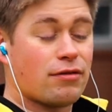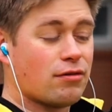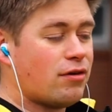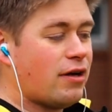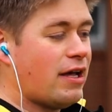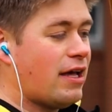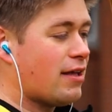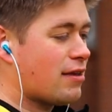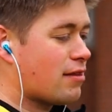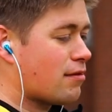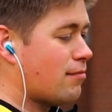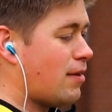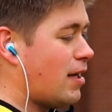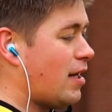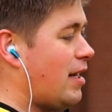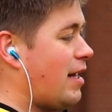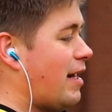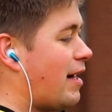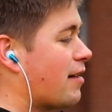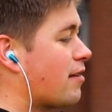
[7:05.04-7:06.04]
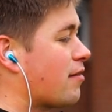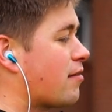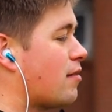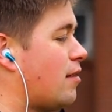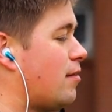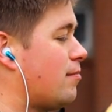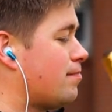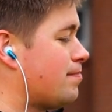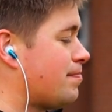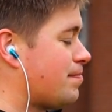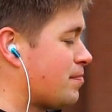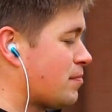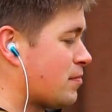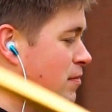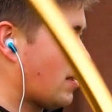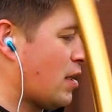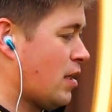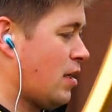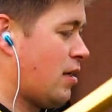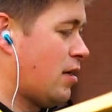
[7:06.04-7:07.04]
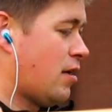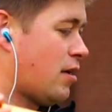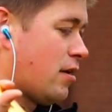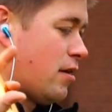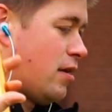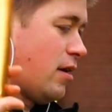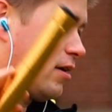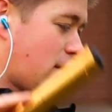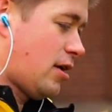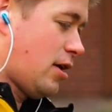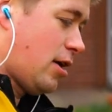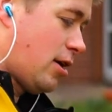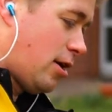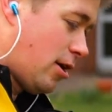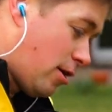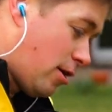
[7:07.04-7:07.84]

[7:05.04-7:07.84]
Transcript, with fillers: Also erstmal langsam, zack,